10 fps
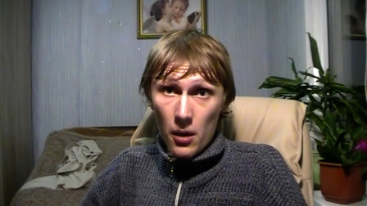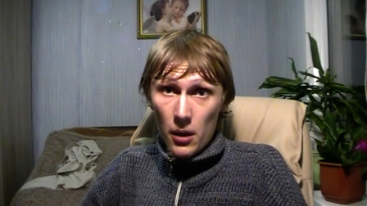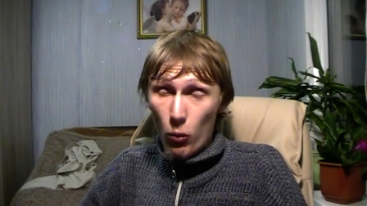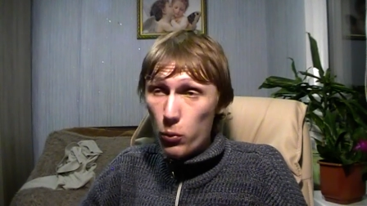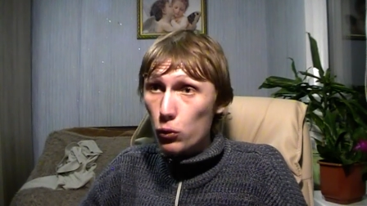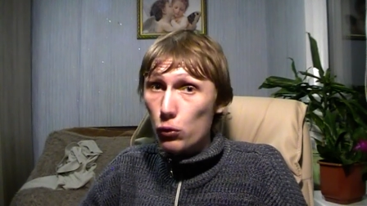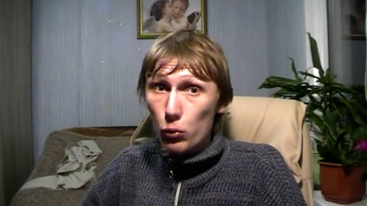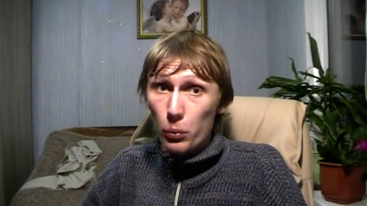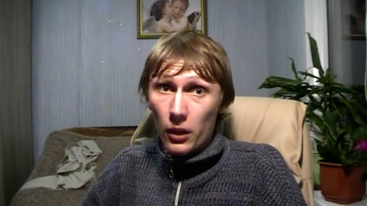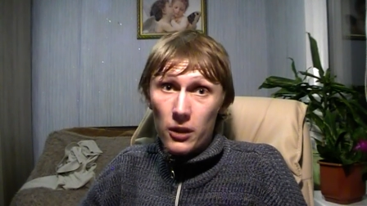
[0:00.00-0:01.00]
Его бьют
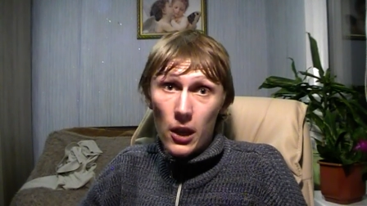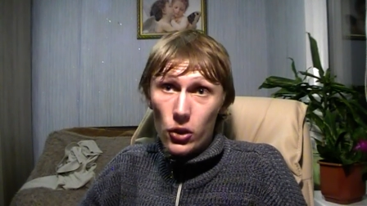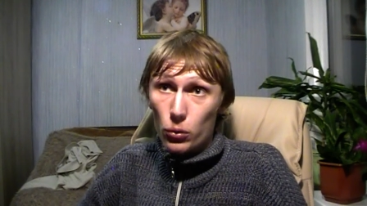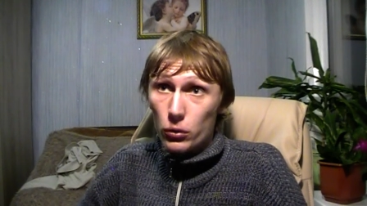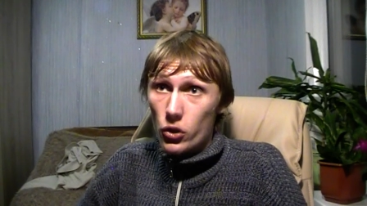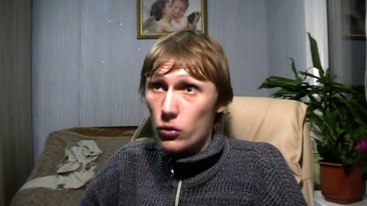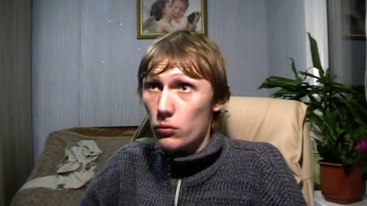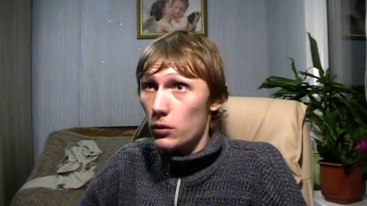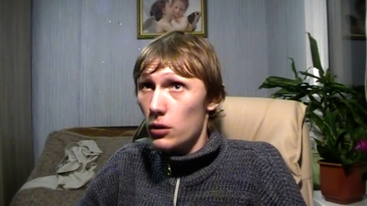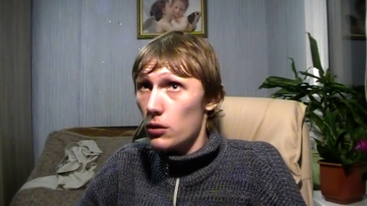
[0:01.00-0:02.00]
супертяжи, он даже
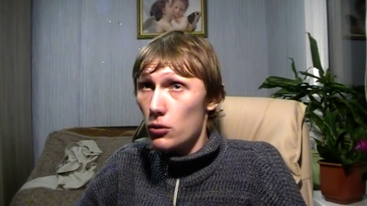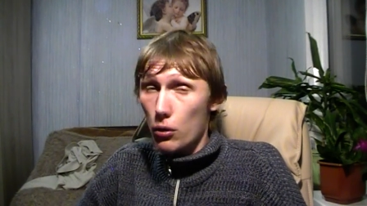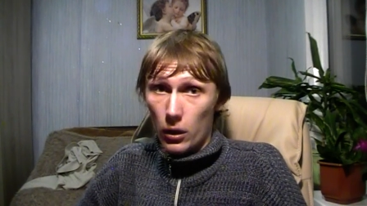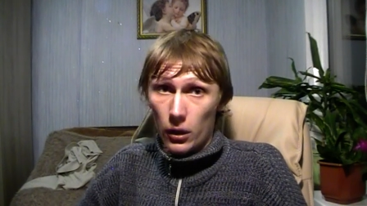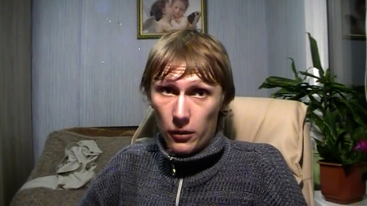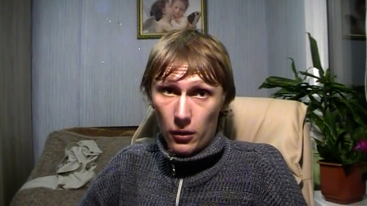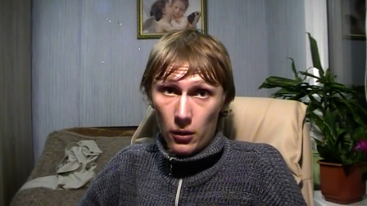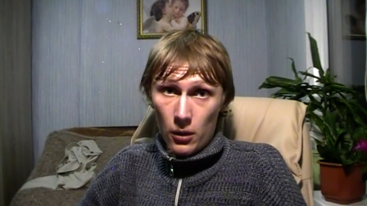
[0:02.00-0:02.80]
не дергается